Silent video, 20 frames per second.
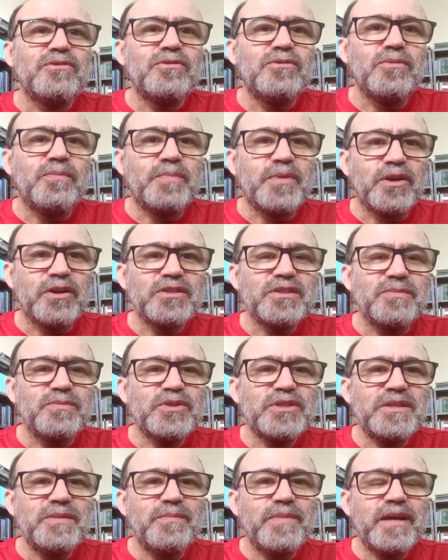No próximo
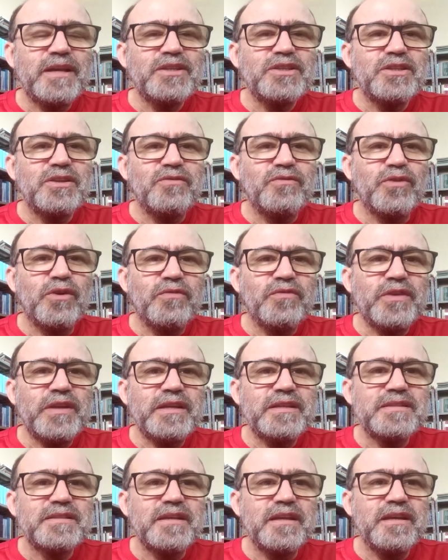semestre, eu vou
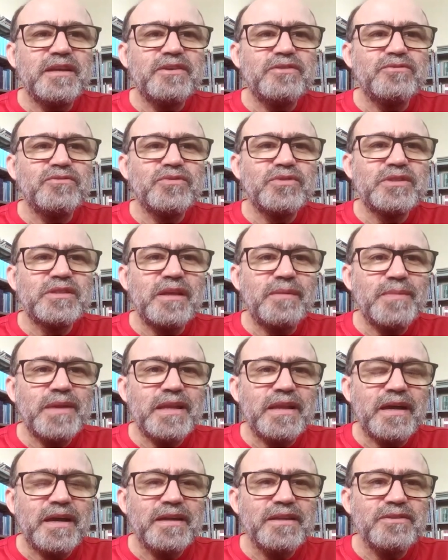oferecer um
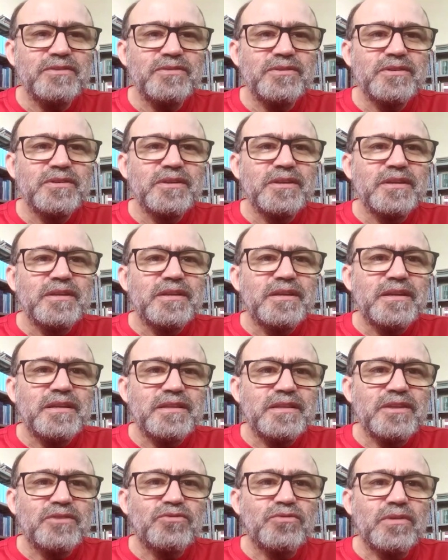seminário
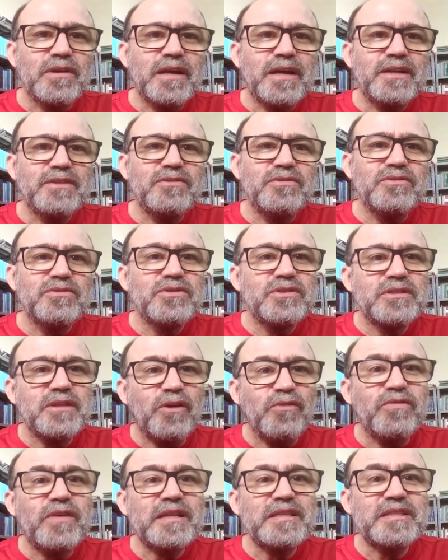intitulado
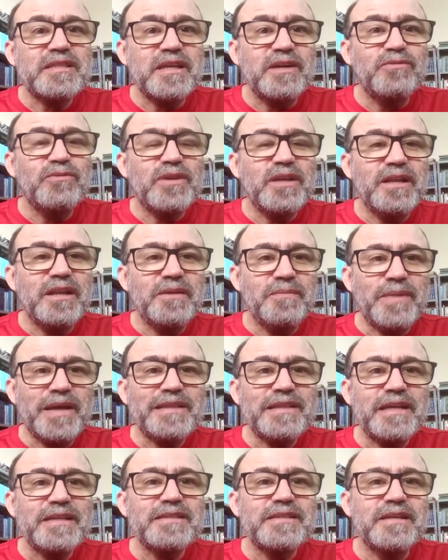Salvação e
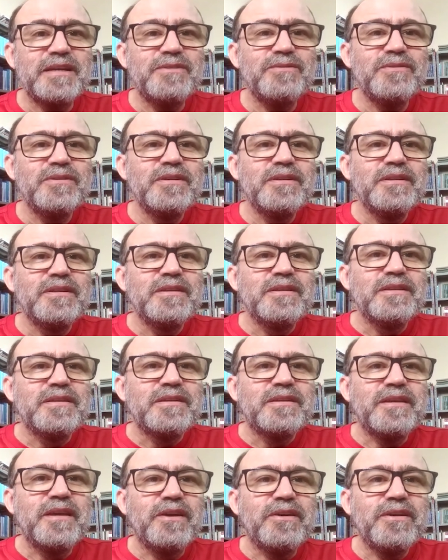Libertação
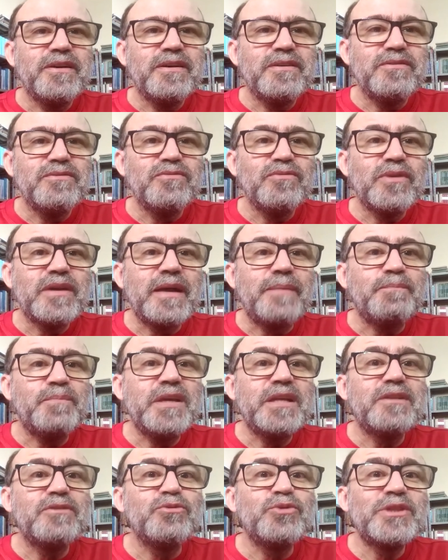que é um
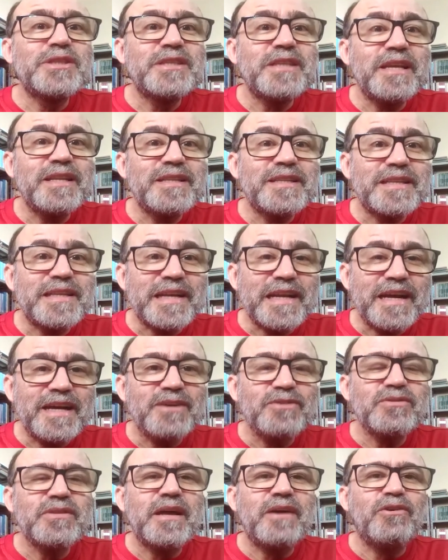capítulo
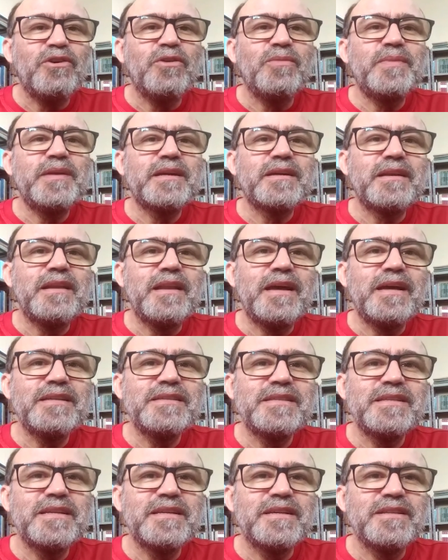central da obra
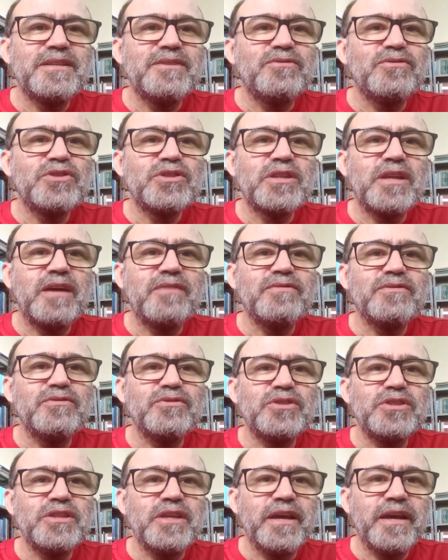clássica de Gustavo
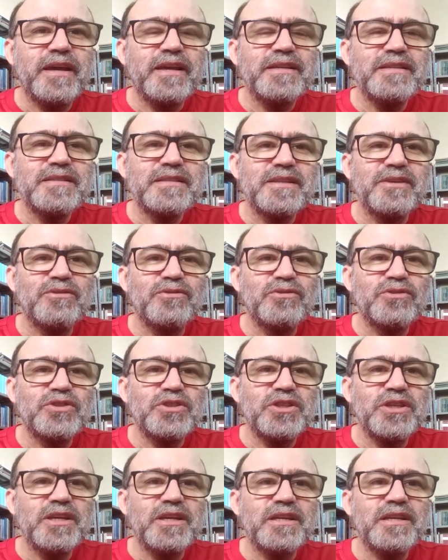Gutierrez,
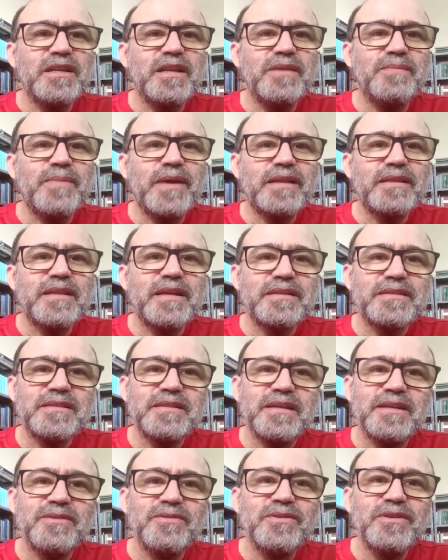Teologia e
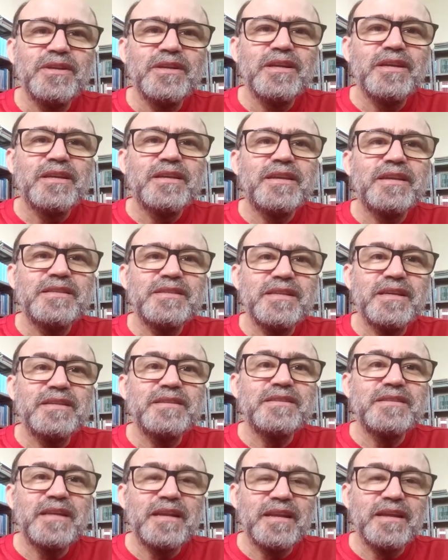Libertação, que esse ano
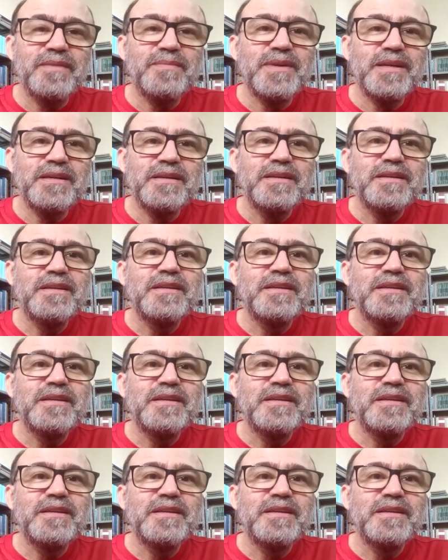celebra